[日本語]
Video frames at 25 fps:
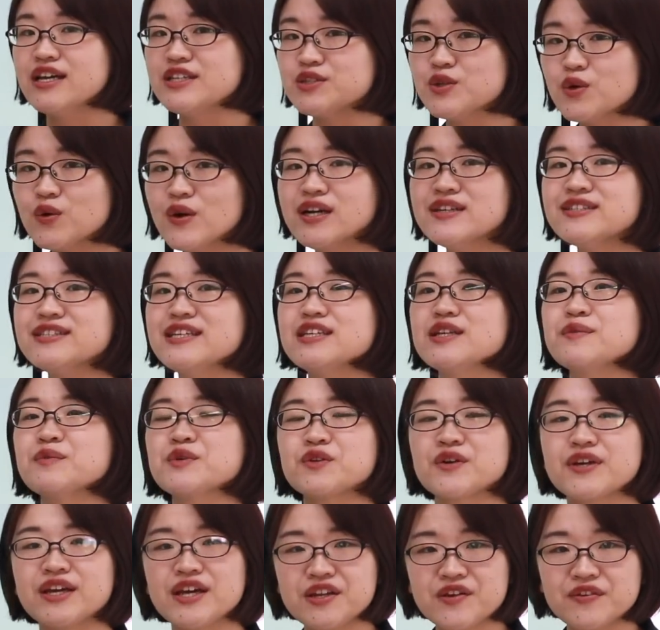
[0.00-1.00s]
小学生で
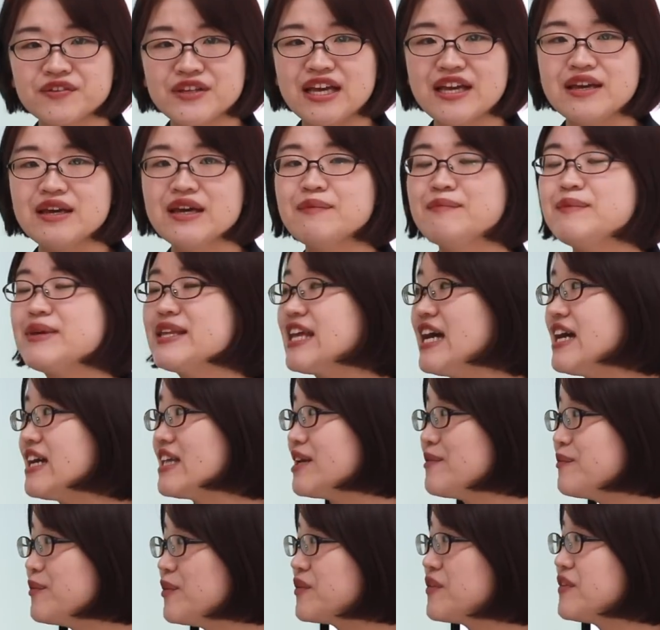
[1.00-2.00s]
も解けるよね、みた
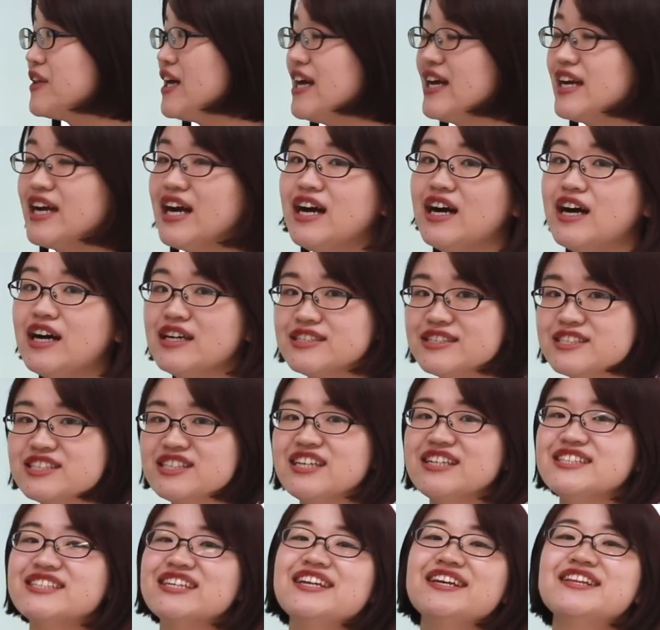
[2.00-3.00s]
いな問題が出
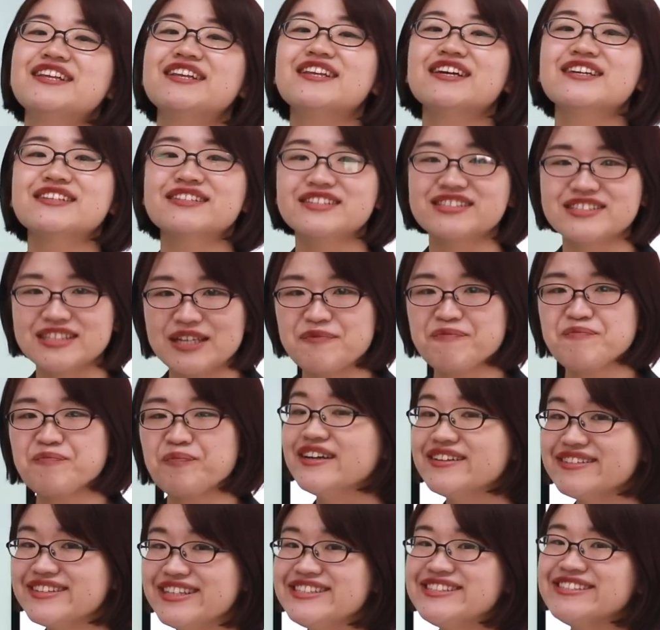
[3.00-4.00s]
題されてたんですね。
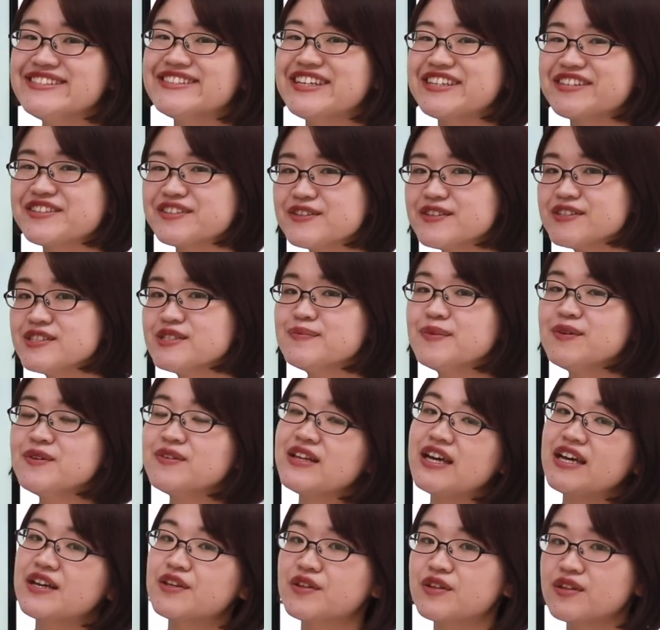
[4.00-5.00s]
ですので、クロス
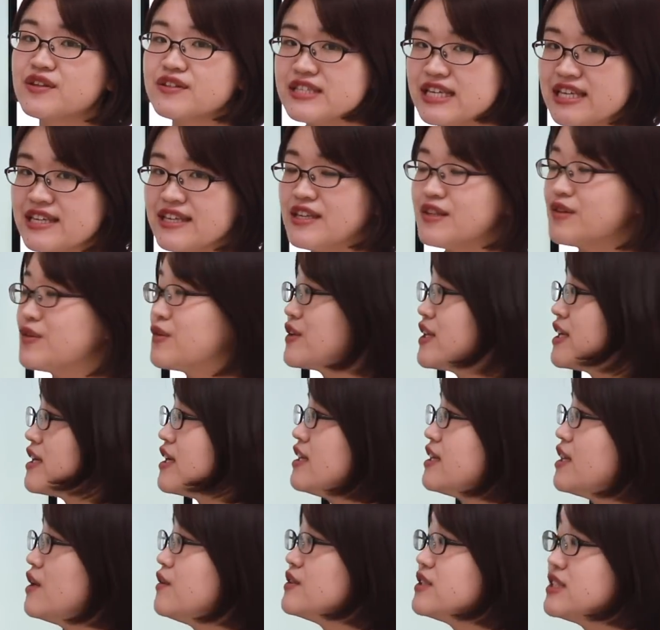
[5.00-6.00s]
問題、ぜひ解き
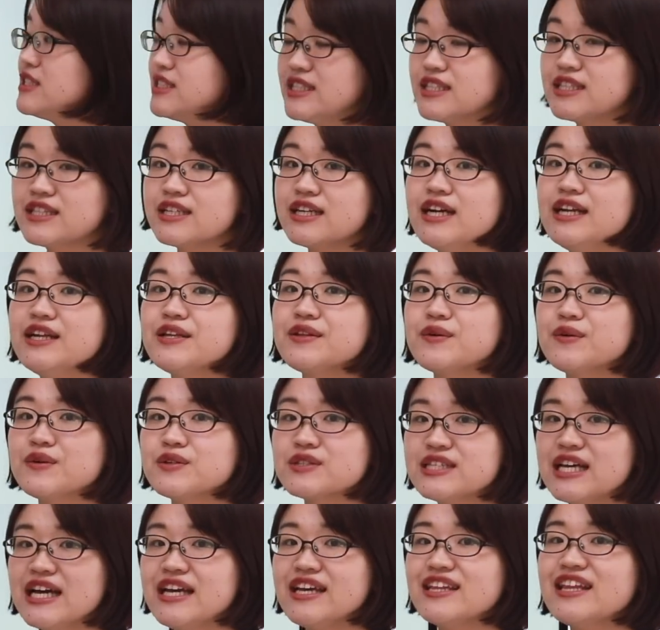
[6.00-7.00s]
方をしっかりと
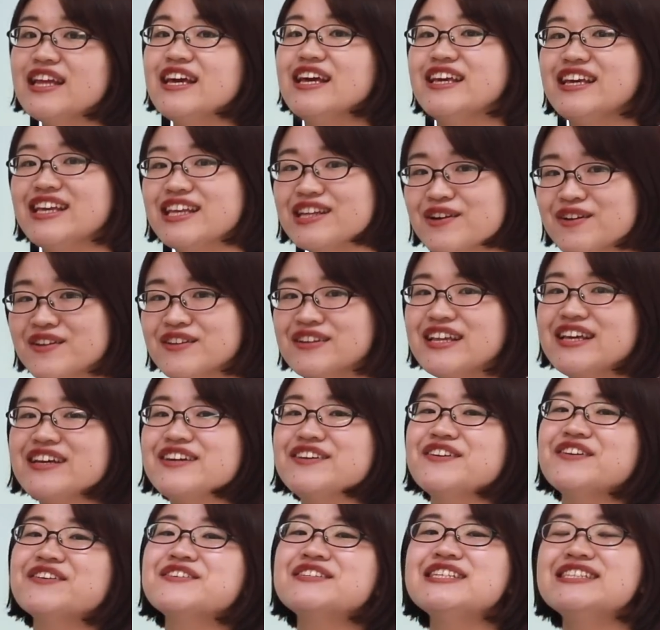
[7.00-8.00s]
押さえて挑んで
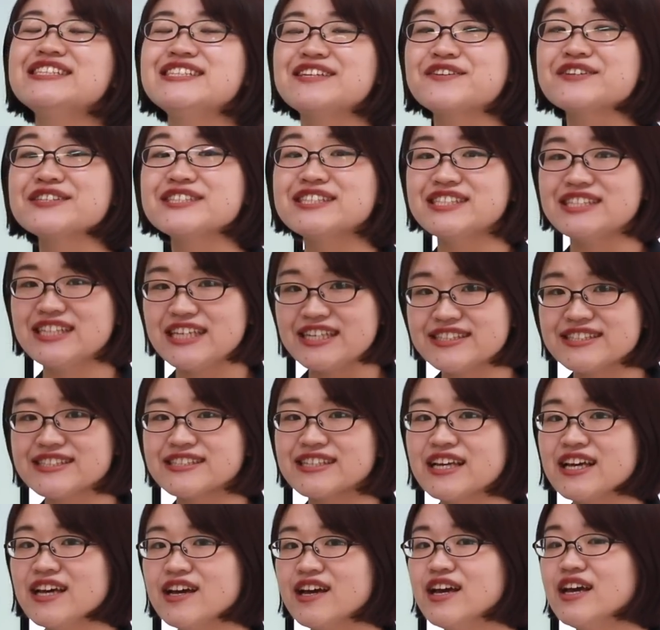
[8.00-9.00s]
いくようにしてほしいで
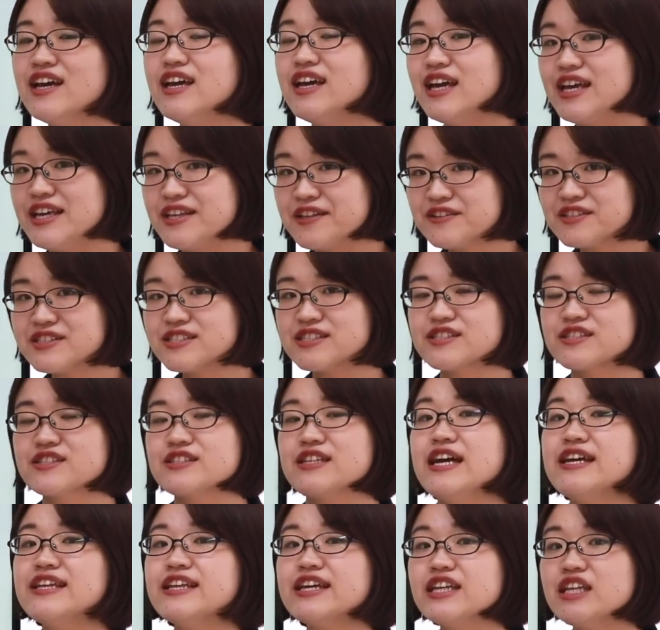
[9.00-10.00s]
す。え一つ
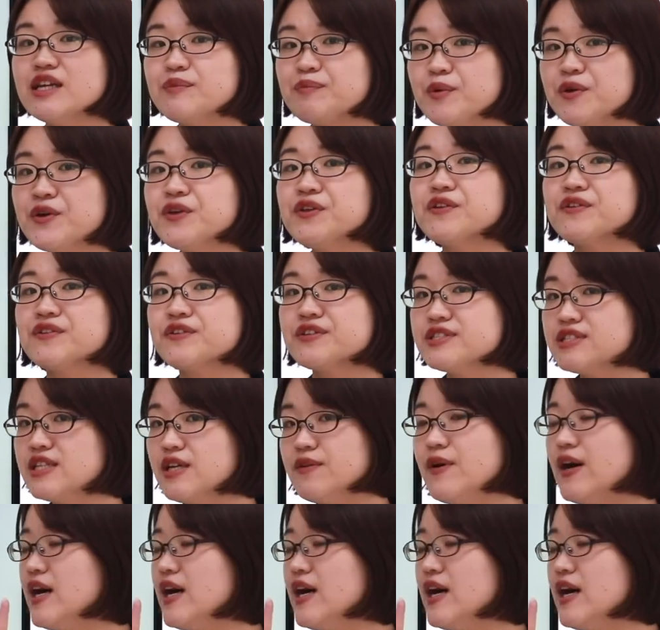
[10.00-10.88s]
具体的なポイントとして